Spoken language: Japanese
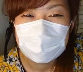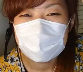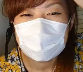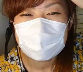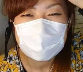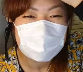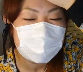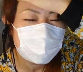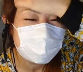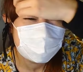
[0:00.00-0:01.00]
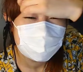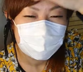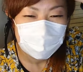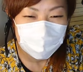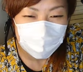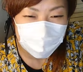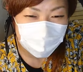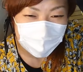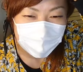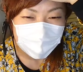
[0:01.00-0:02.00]
元気
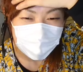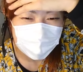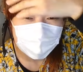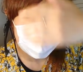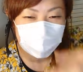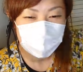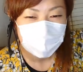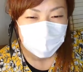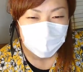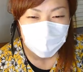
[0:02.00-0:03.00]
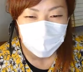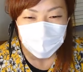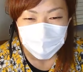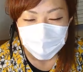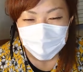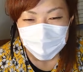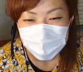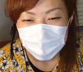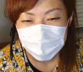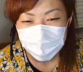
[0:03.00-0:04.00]
ゆみちゃん夜更かしやわ。
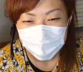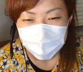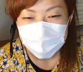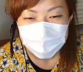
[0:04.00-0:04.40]
私もか。